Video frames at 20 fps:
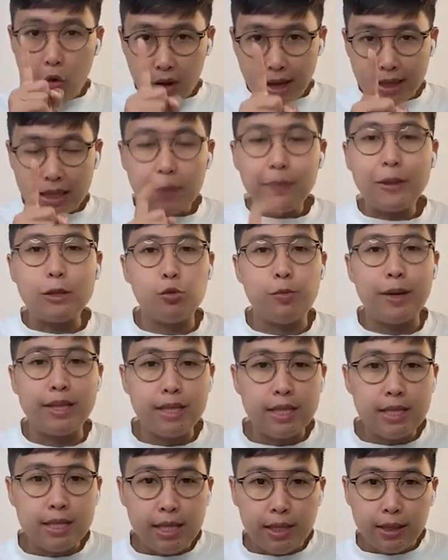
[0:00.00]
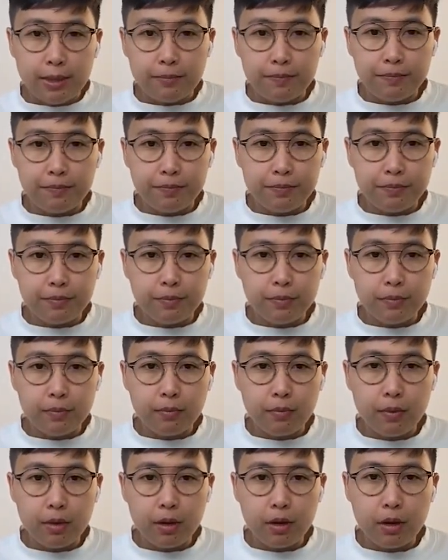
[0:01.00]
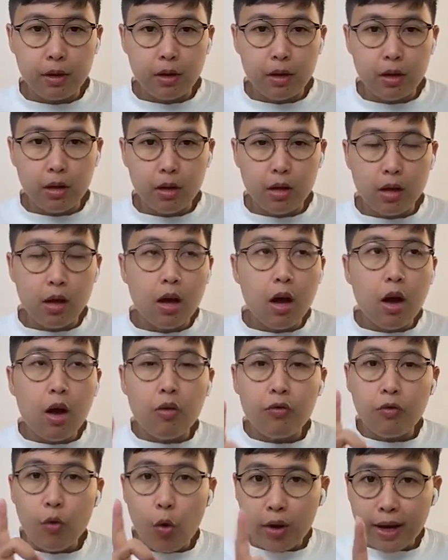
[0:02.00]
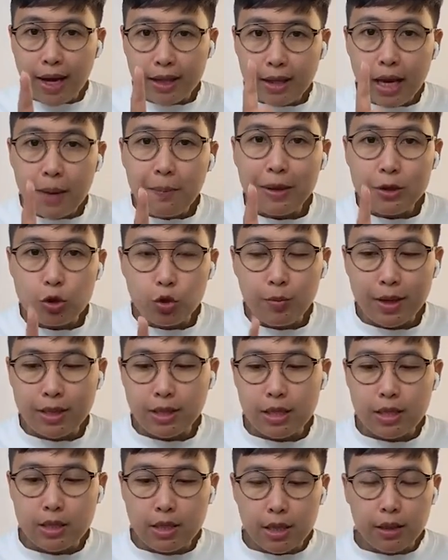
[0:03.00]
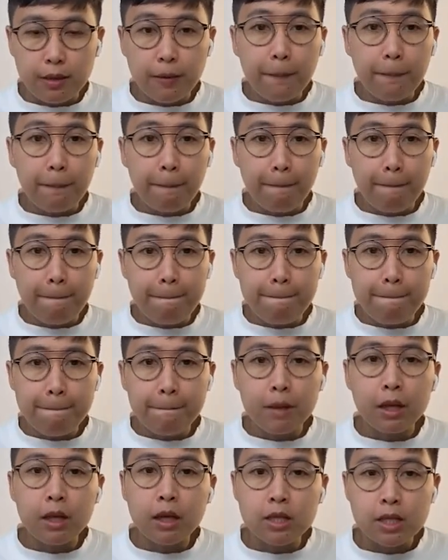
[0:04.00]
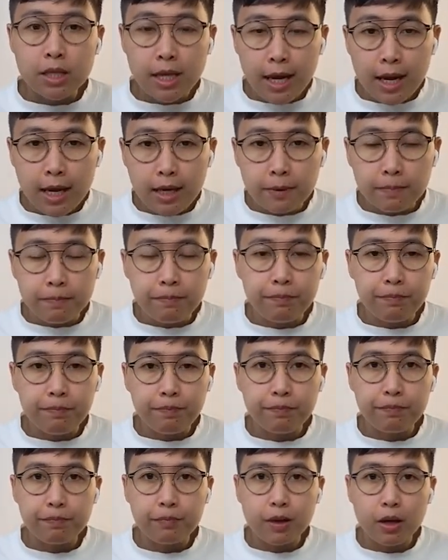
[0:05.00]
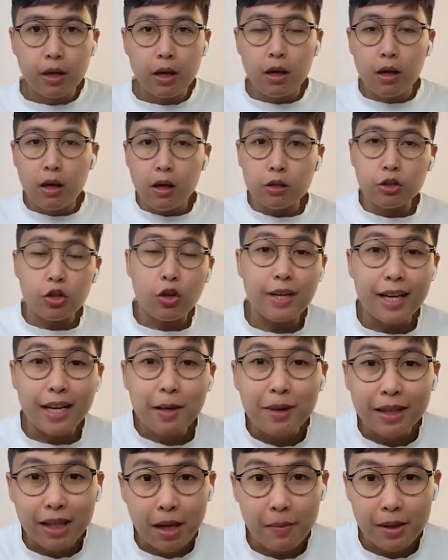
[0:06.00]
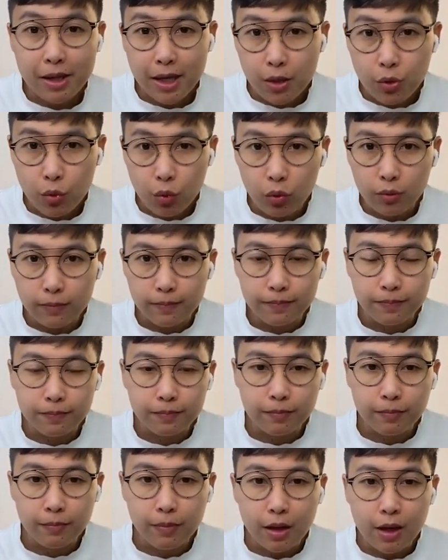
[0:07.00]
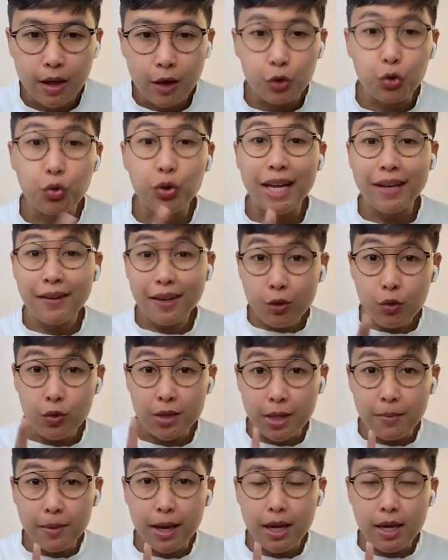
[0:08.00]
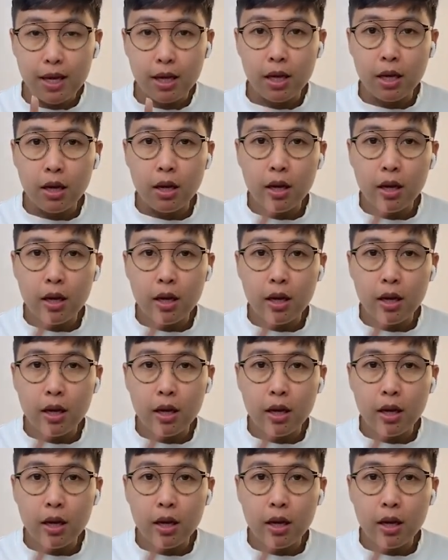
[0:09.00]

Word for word: โฟกัสแค่ปัจจุบันจริงๆโฟกัสแค่ปัจจุบันจริง ๆ เช่น ตอนนี้กำลังทำอะไรอยู่ ดูไลฟ์นัดอยู่ใช่ไหม